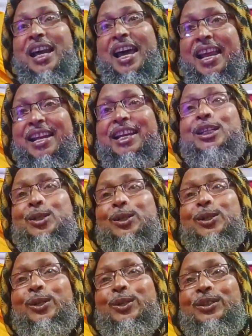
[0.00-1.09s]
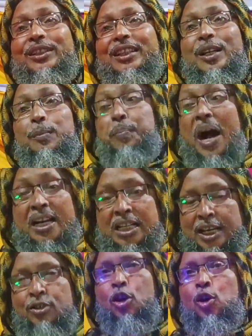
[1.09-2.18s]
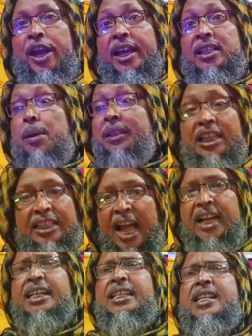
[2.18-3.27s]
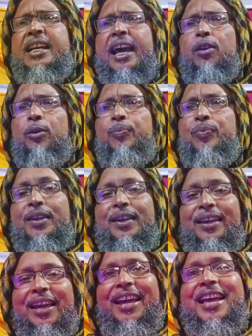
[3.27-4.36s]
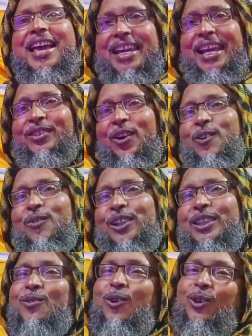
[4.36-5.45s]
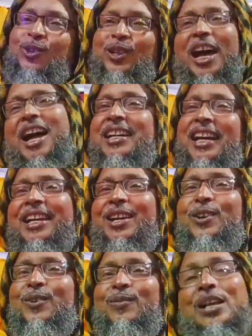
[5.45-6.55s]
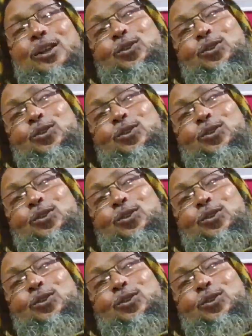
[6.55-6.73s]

বলছে হারা নিষ্ঠুর বাঁচলে যখন এই আমাদের ডাকিস নি কেন এ তখন বলছে কত ডাক দেখিলুম